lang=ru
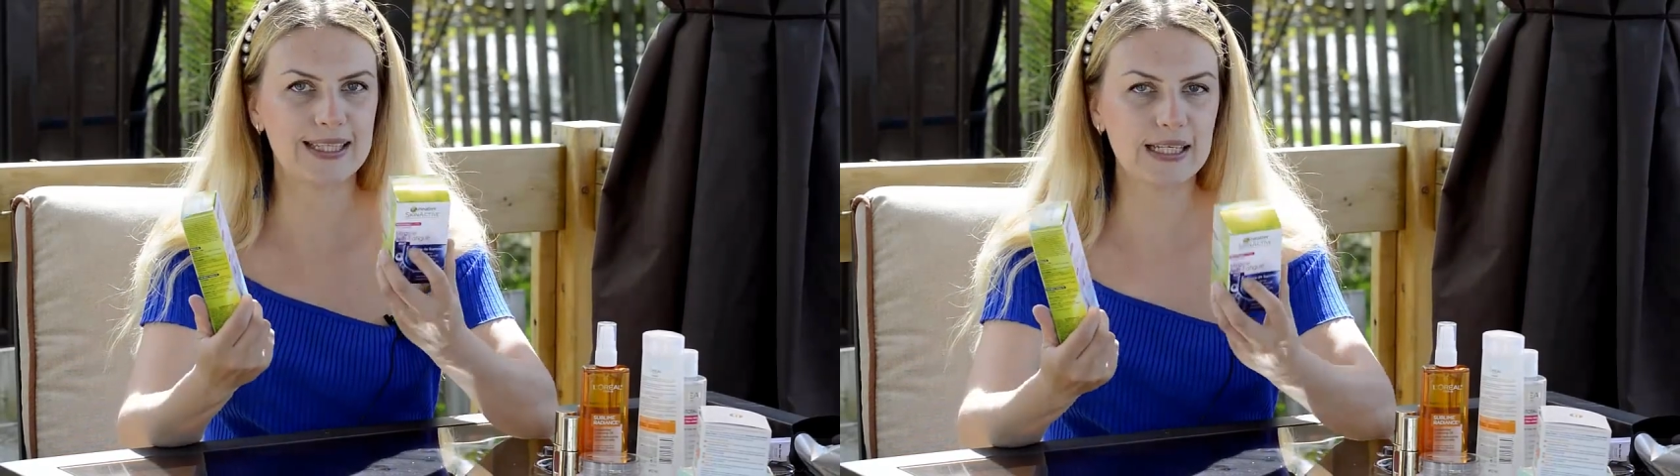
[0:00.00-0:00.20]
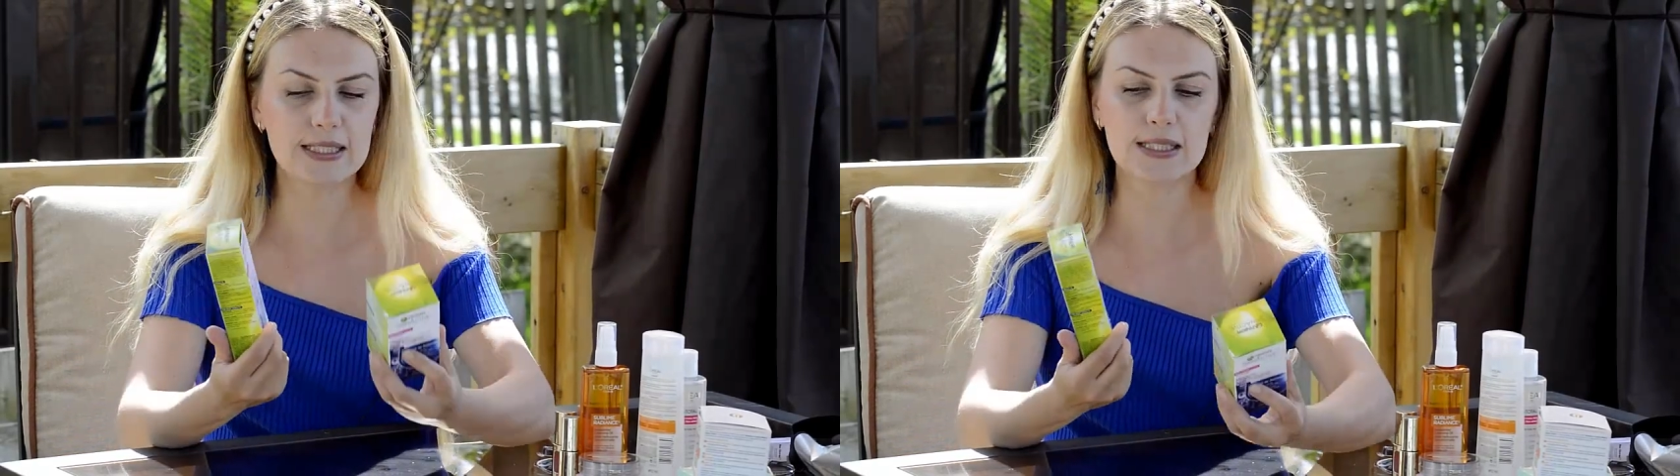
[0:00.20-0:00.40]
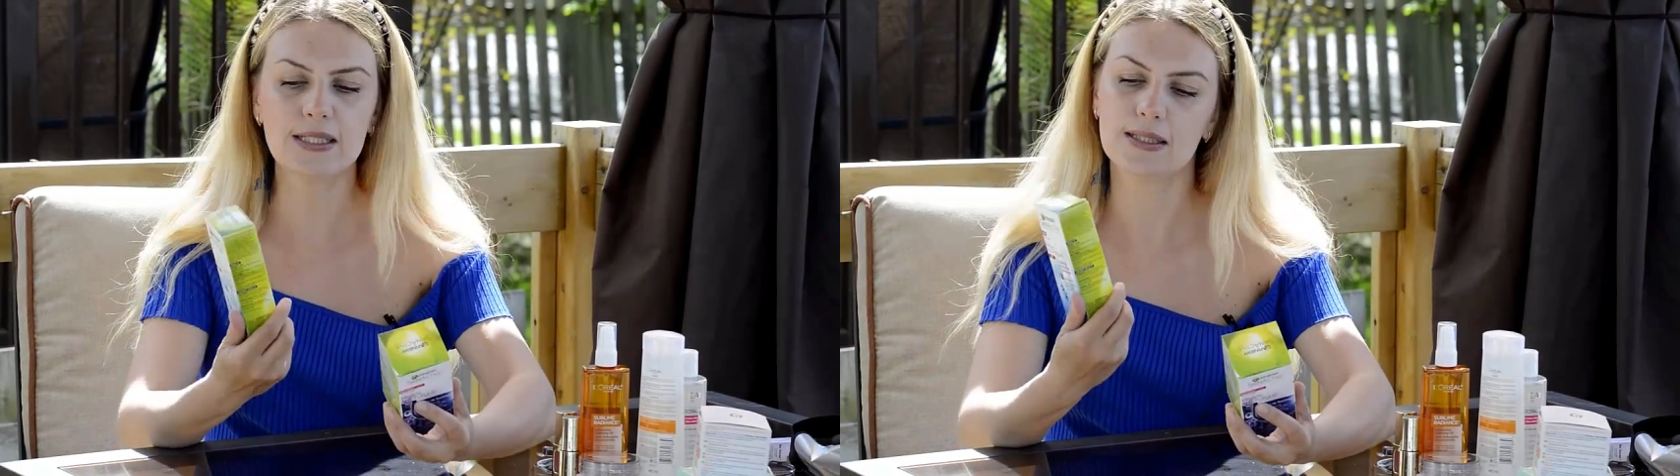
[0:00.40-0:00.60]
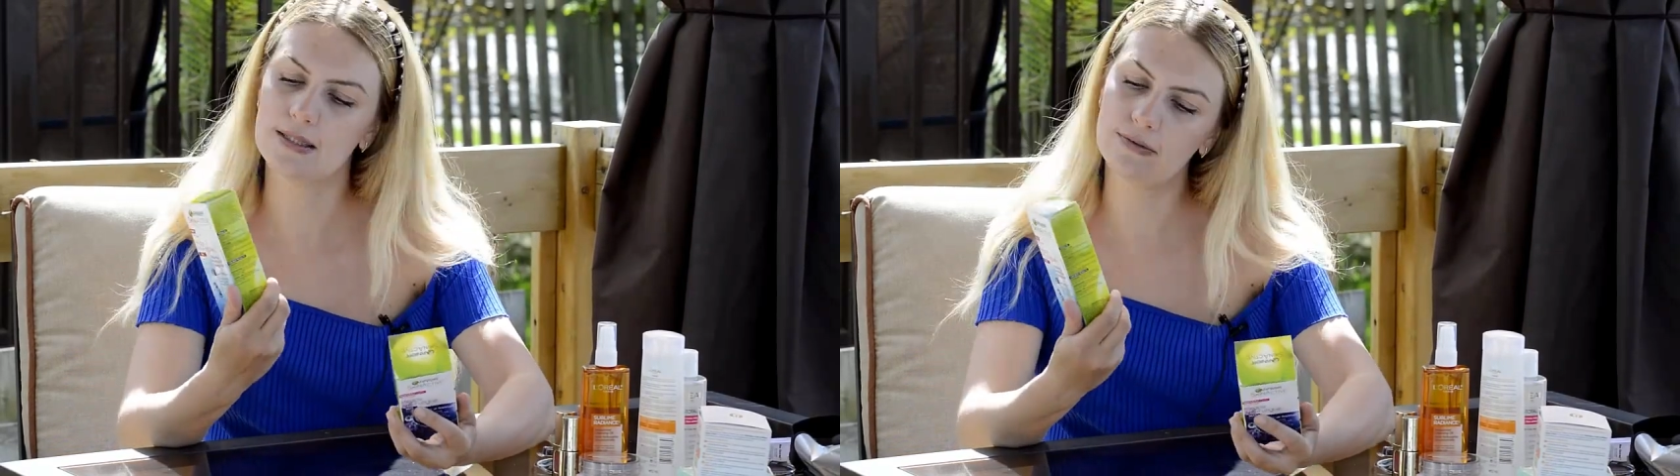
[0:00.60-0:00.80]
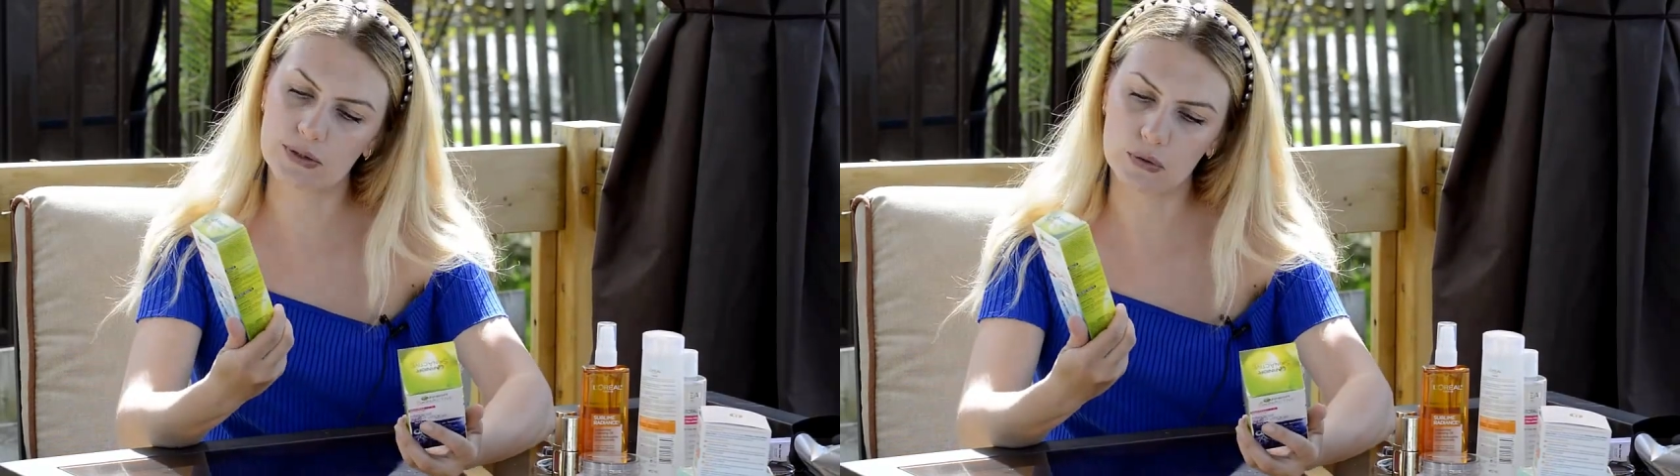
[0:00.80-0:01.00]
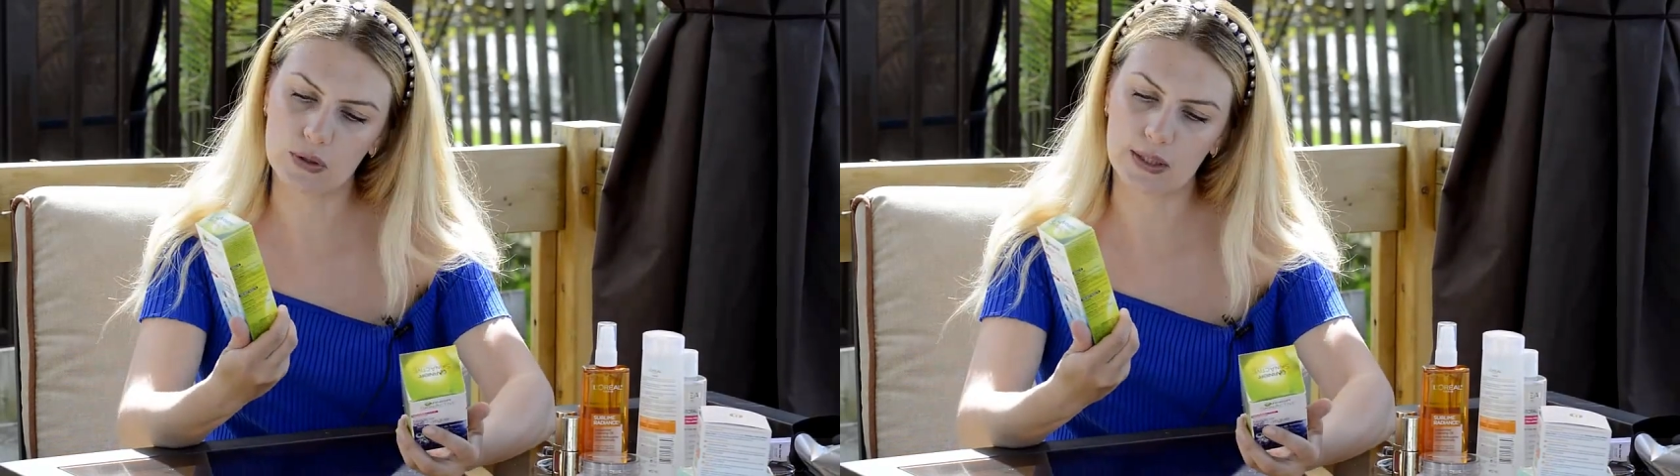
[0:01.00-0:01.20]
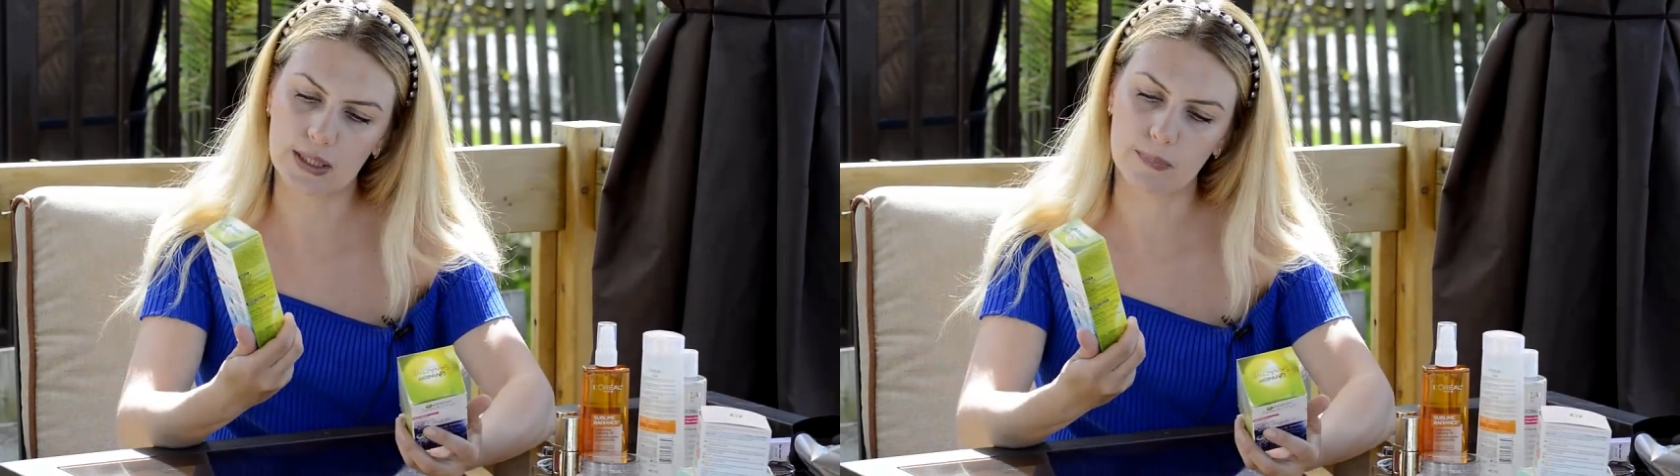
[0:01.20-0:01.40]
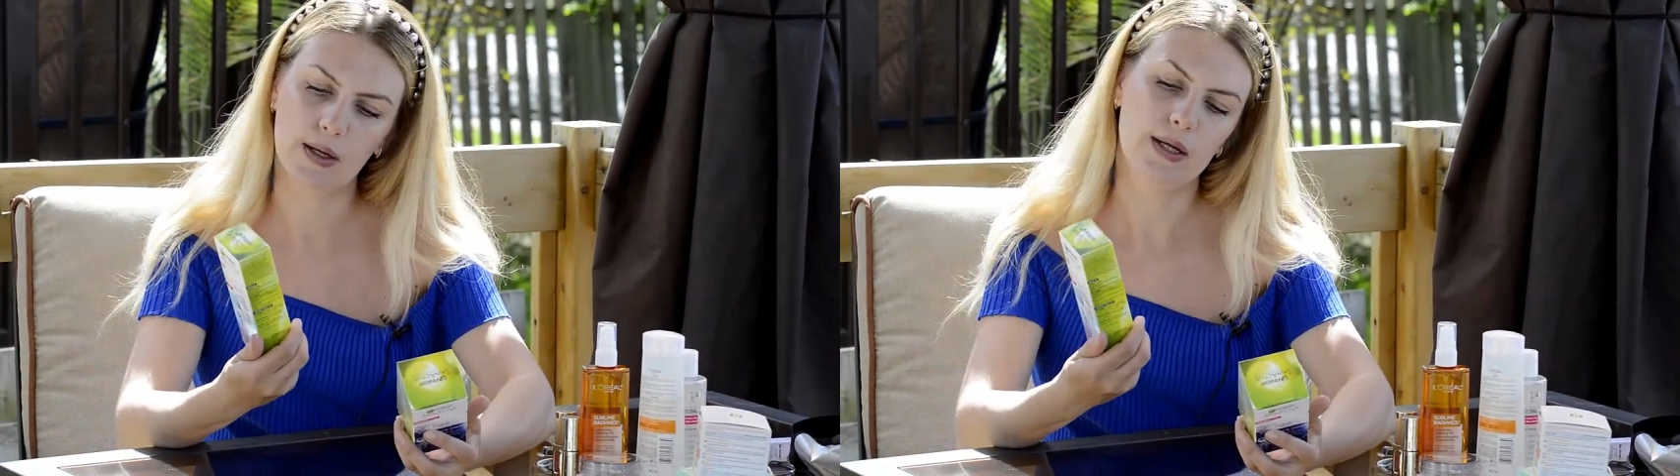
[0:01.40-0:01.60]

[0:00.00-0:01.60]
один, ни второй крем.